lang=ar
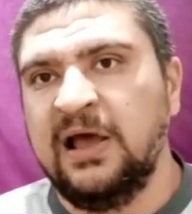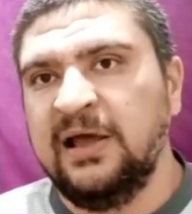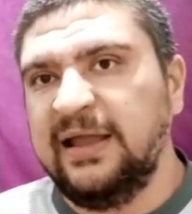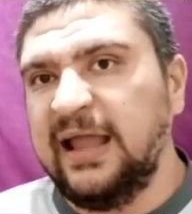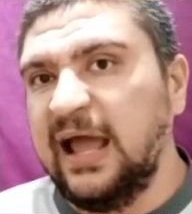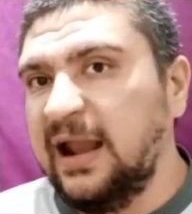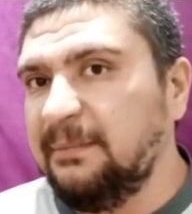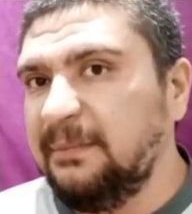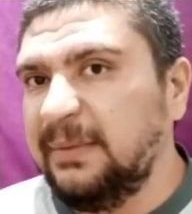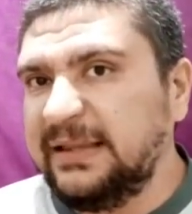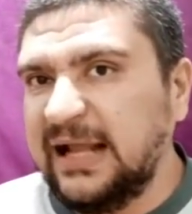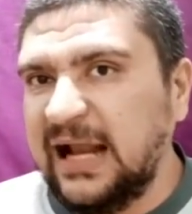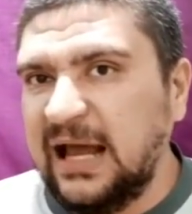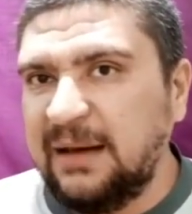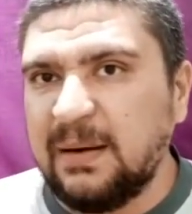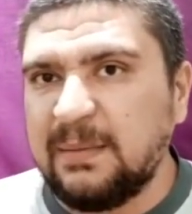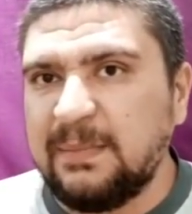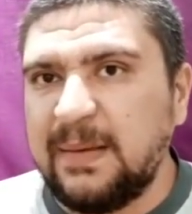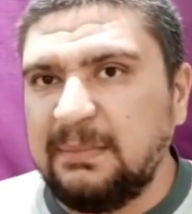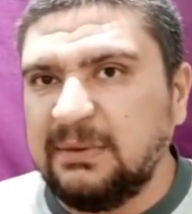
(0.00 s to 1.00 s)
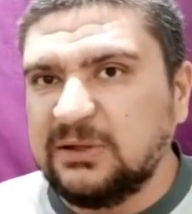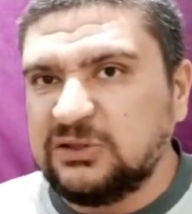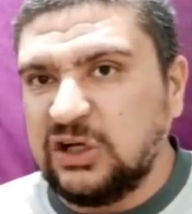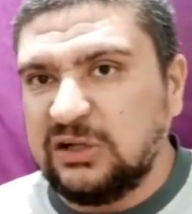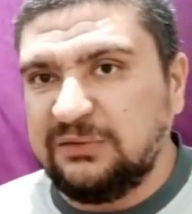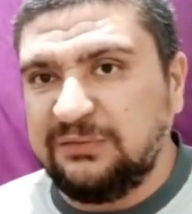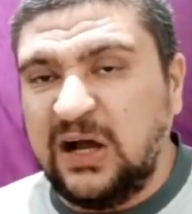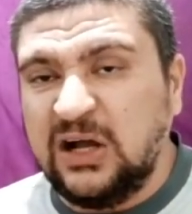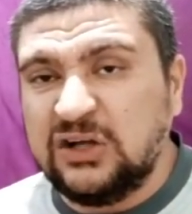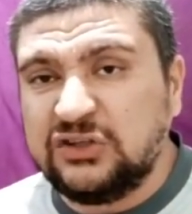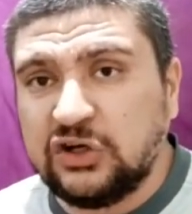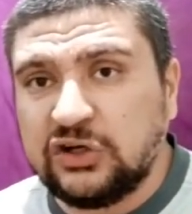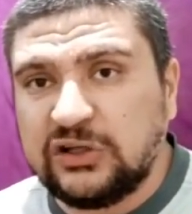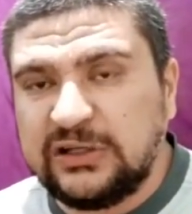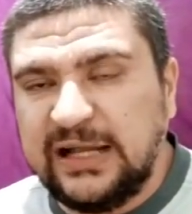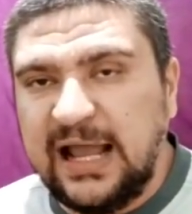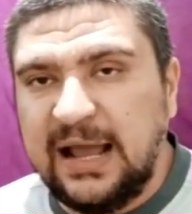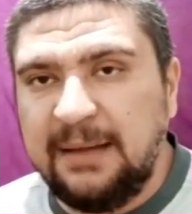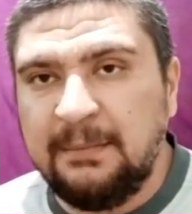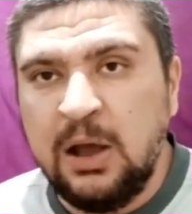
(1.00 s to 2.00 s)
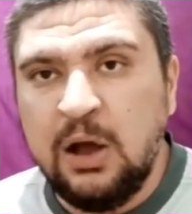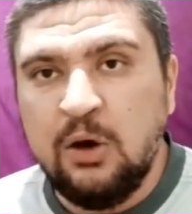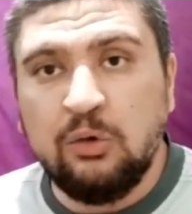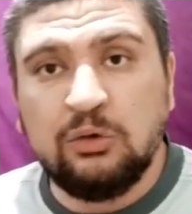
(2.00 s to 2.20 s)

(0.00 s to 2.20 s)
يعني لما تلعب اربع ماتشات في 10 ايام